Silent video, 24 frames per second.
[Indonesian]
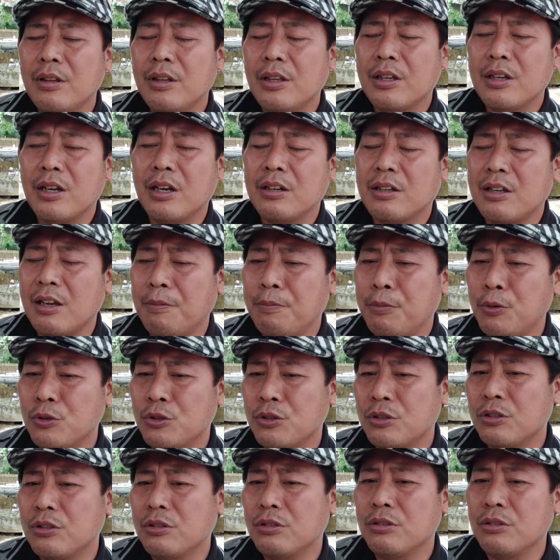ikan
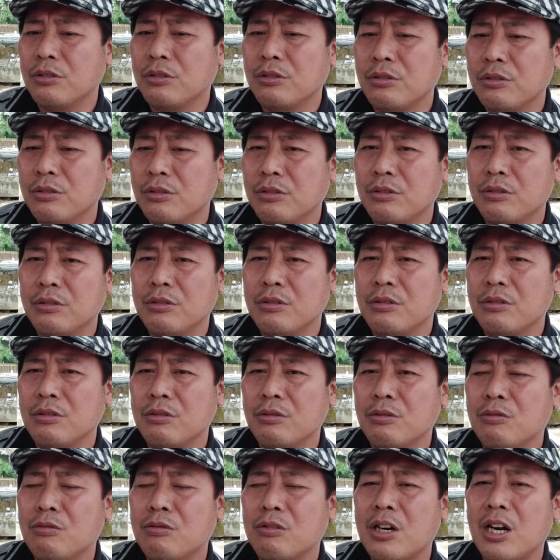gabus
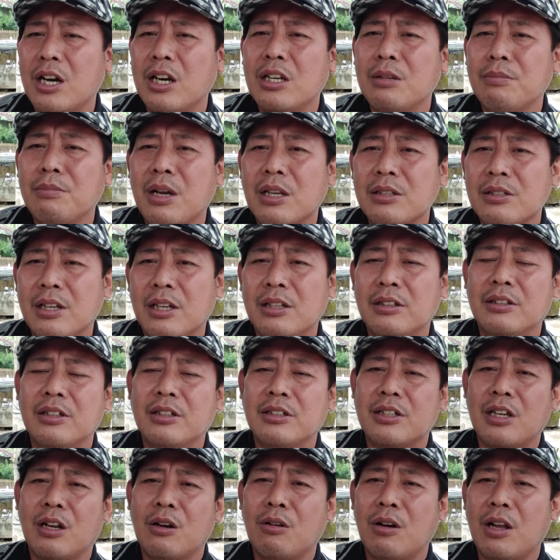ukuran 5 cm,
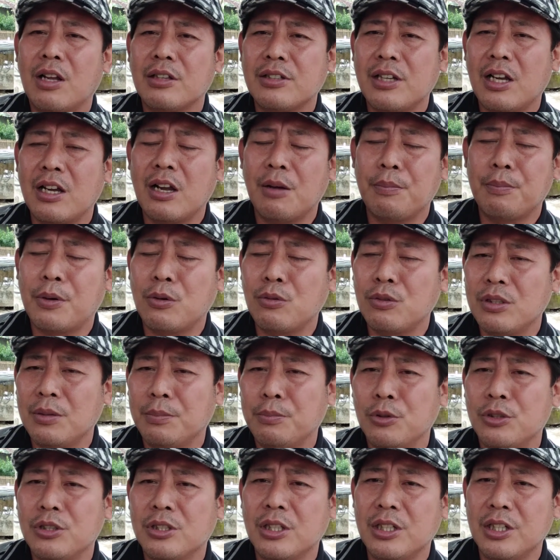carolah saya nggak perlu
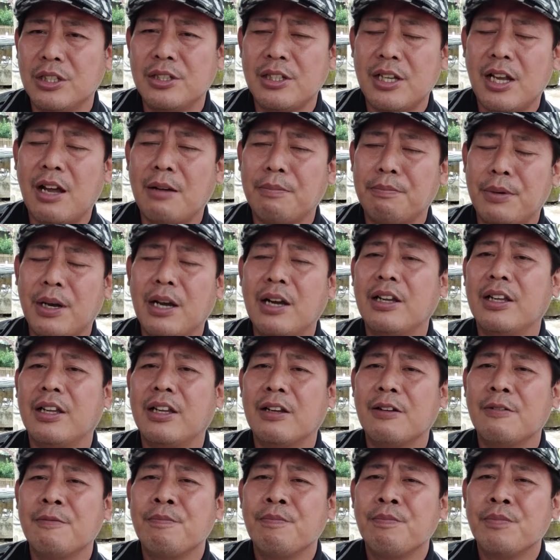nyebut jenisnya apa
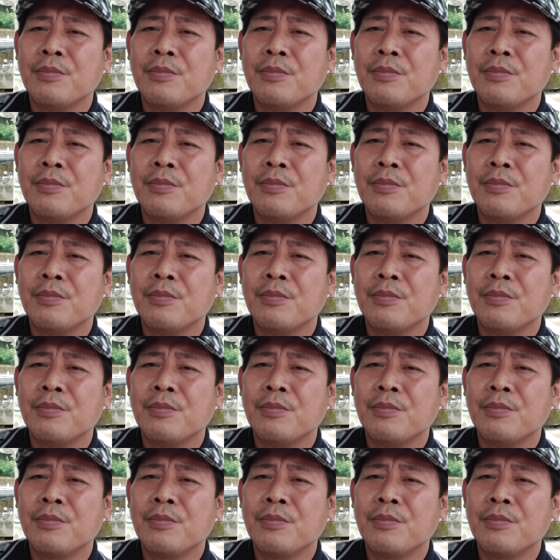ya,